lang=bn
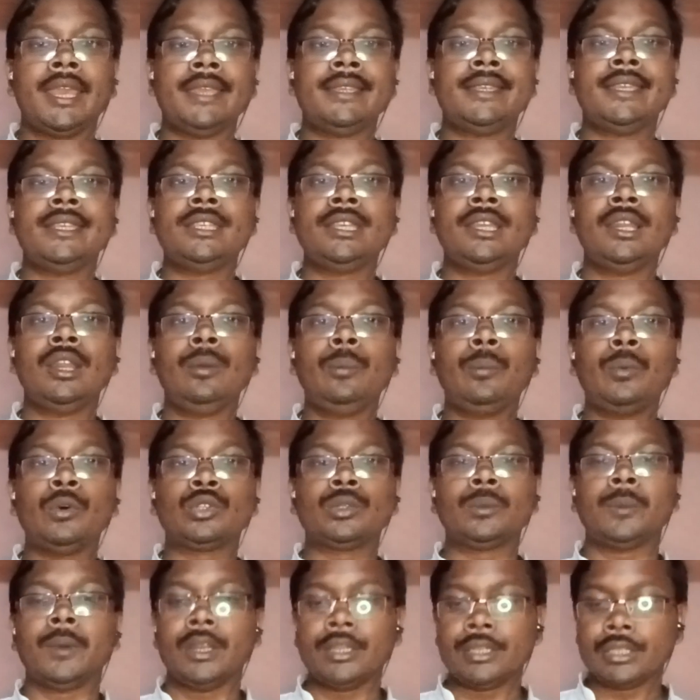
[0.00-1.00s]
কৃষি ছিল
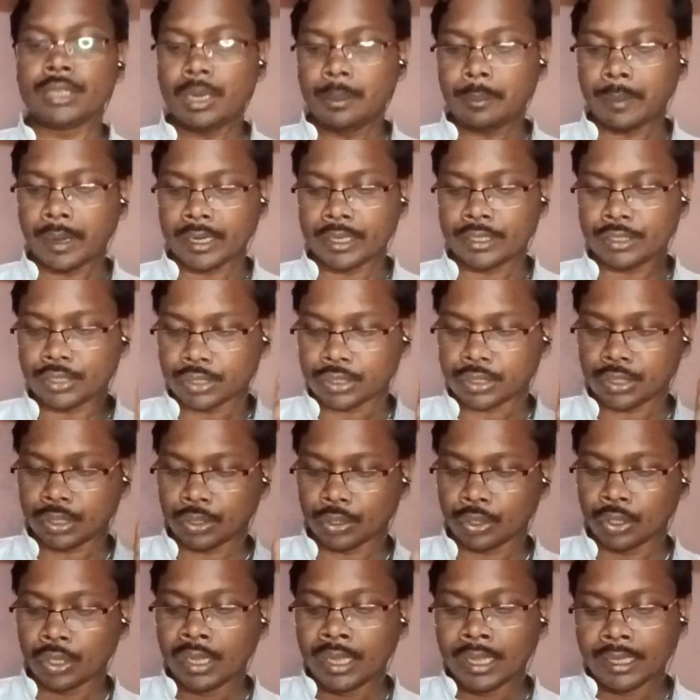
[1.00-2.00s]
পশুপালন ছিল বাণিজ্য ছিল
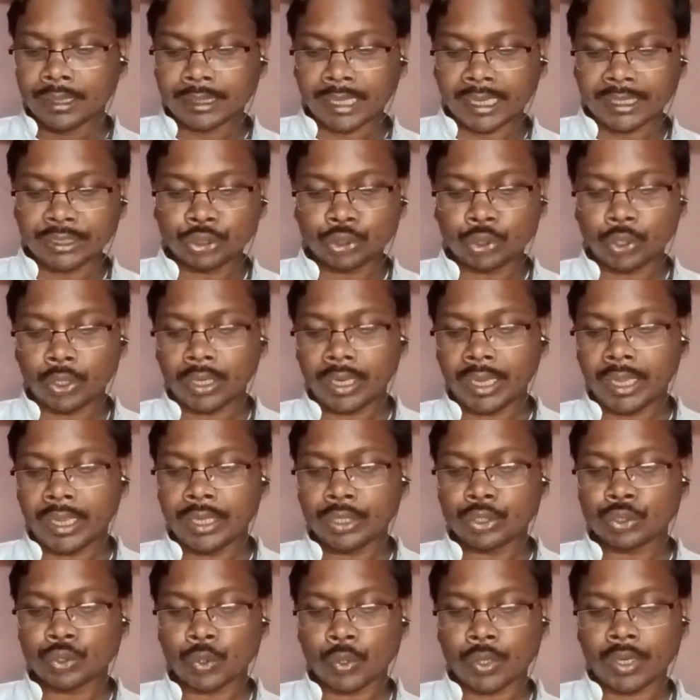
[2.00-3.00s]
তার সঙ্গে
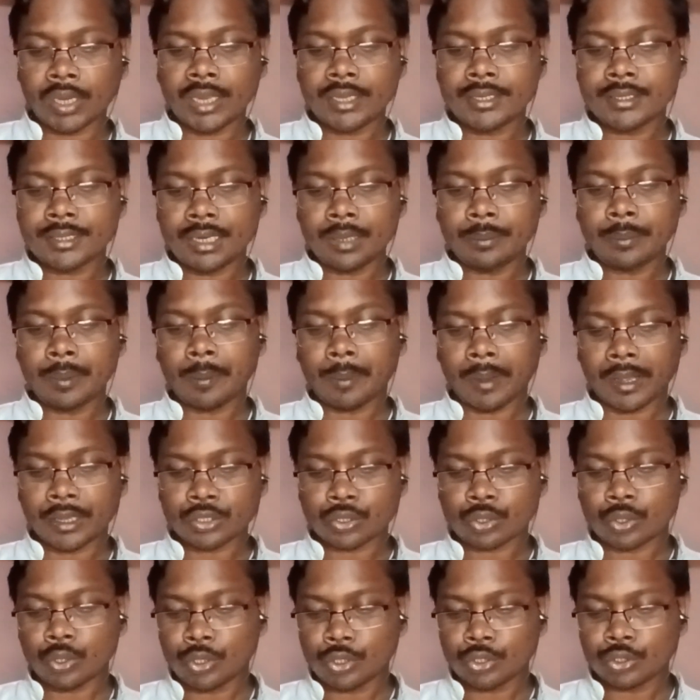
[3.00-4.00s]
সঙ্গীত শিল্পে
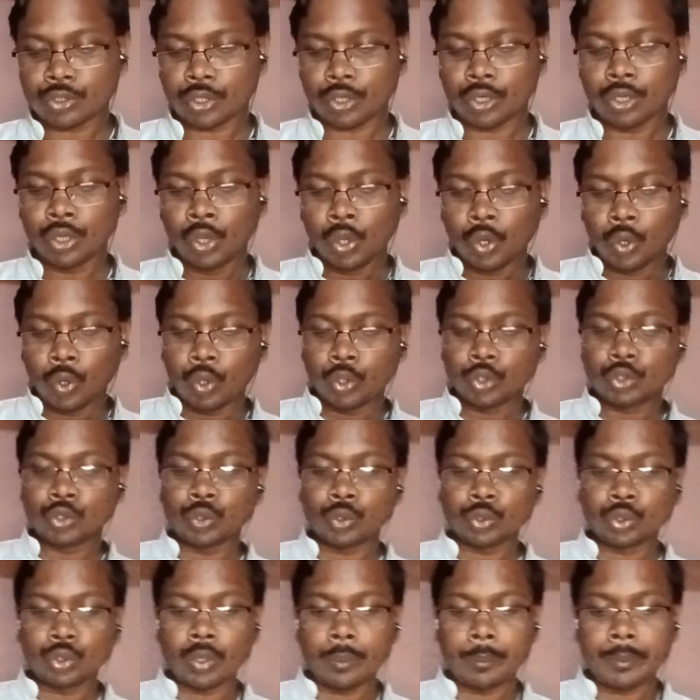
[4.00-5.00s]
ভাস্কর্য ও
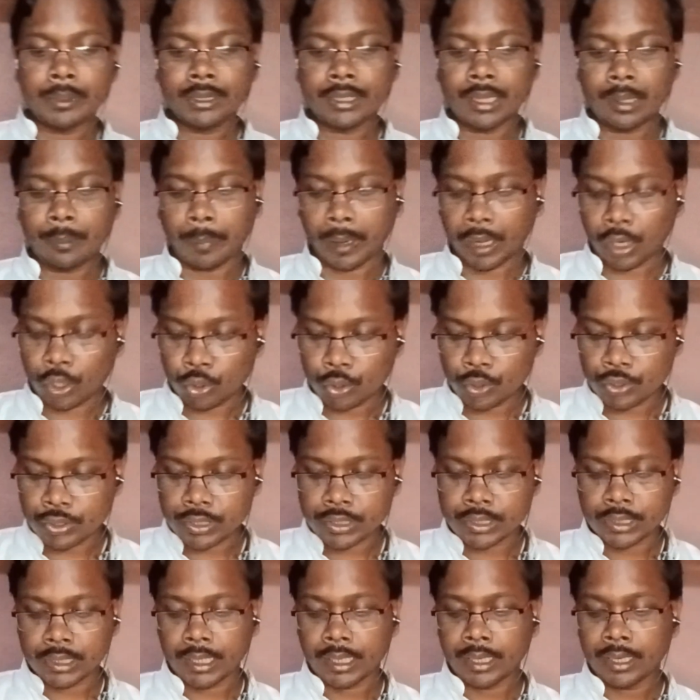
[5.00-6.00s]
যুদ্ধবিদ্যায়
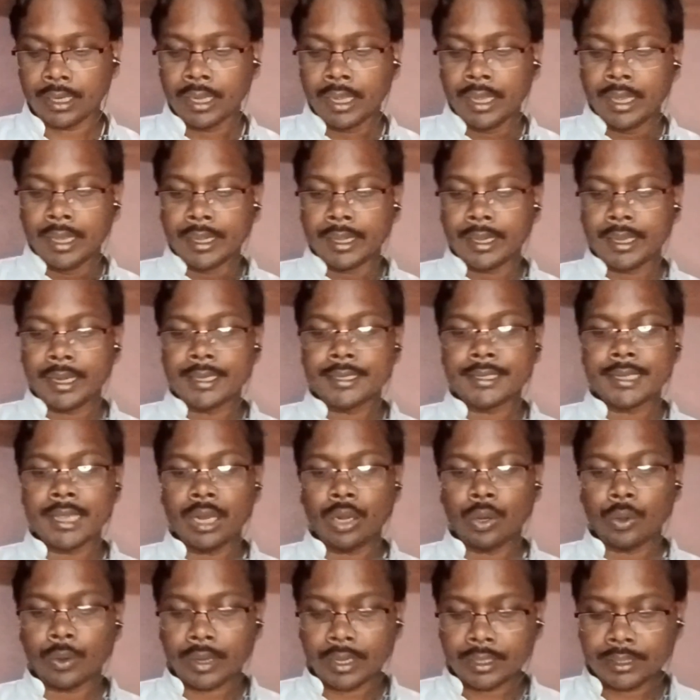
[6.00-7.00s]
পারদর্শী ছিলেন
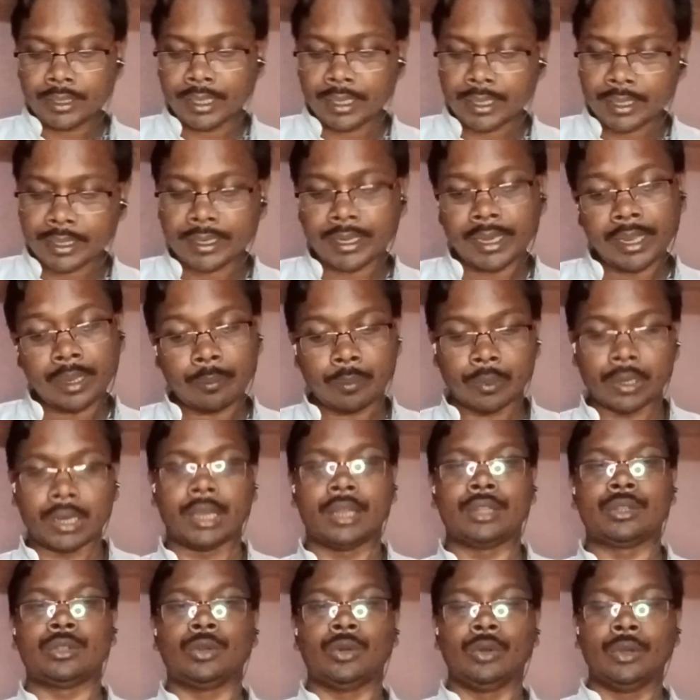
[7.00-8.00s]
গ্রিসের লোকেদের গ্রিক বলা
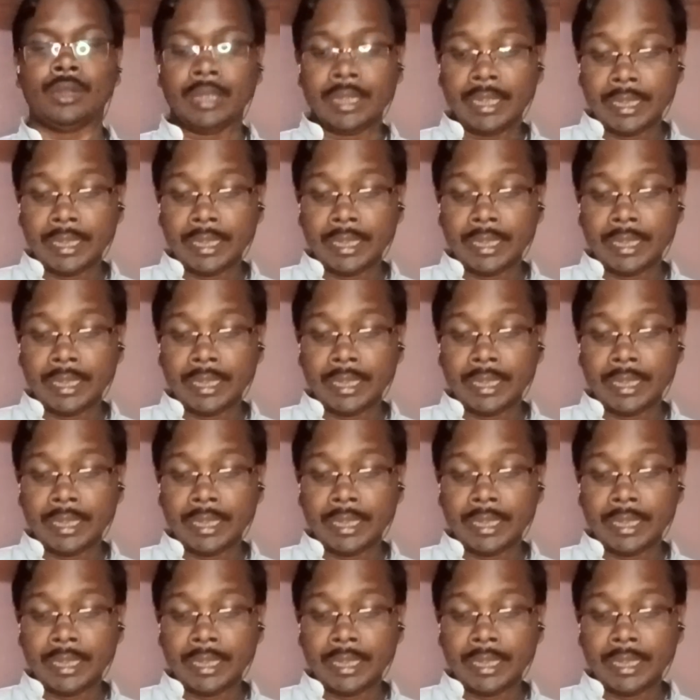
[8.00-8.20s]
হতো